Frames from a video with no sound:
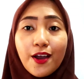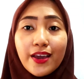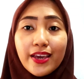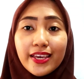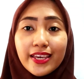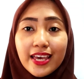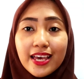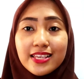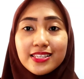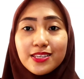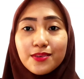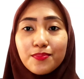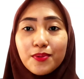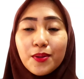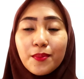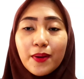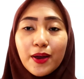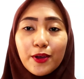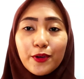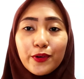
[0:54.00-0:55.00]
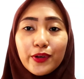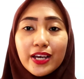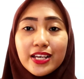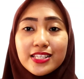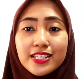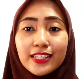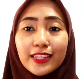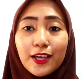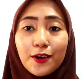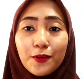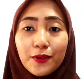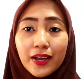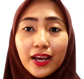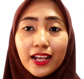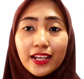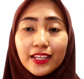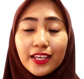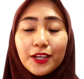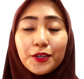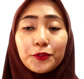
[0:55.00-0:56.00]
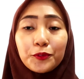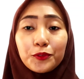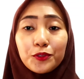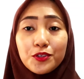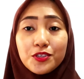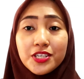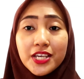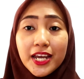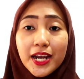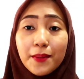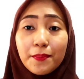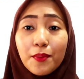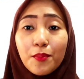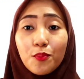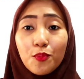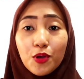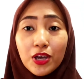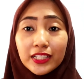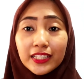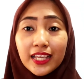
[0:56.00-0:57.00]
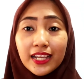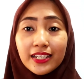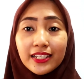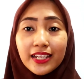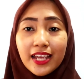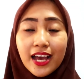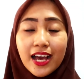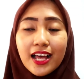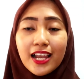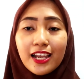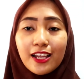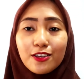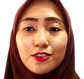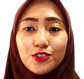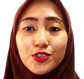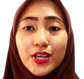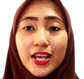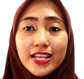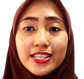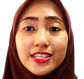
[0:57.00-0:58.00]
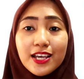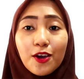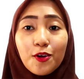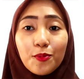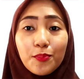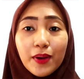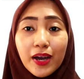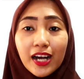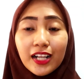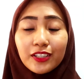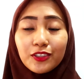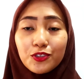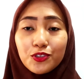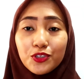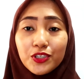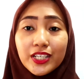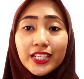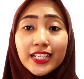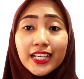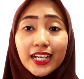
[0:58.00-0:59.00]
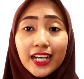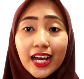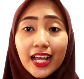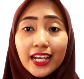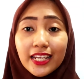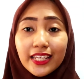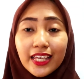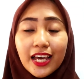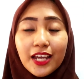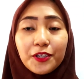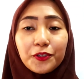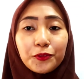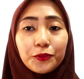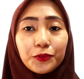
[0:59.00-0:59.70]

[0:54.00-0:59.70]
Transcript: Oh ya guys, sebelum aku kasih tahu kalian untuk cara pembuatannya, langsung aja aku bakal tunjukin ke kalian